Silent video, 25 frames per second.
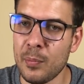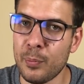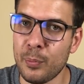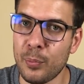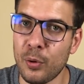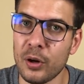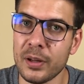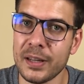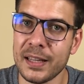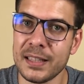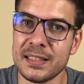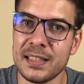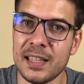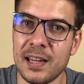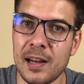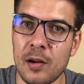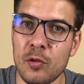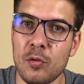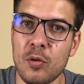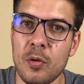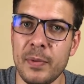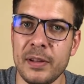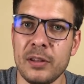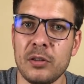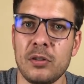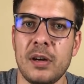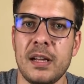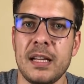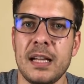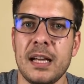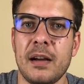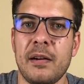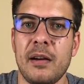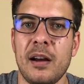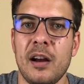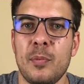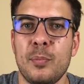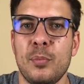porque si en algún momento le
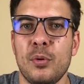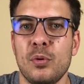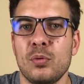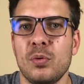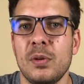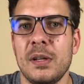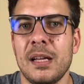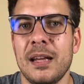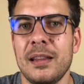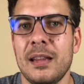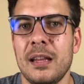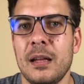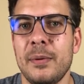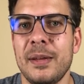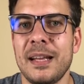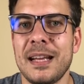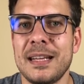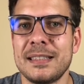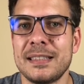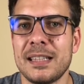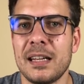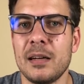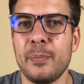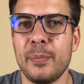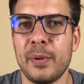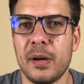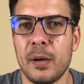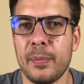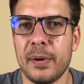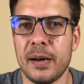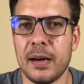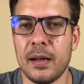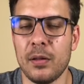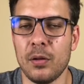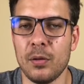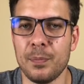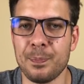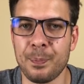llegaba la oportunidad debía estar
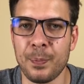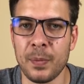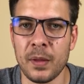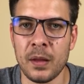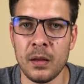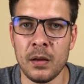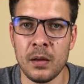preparado.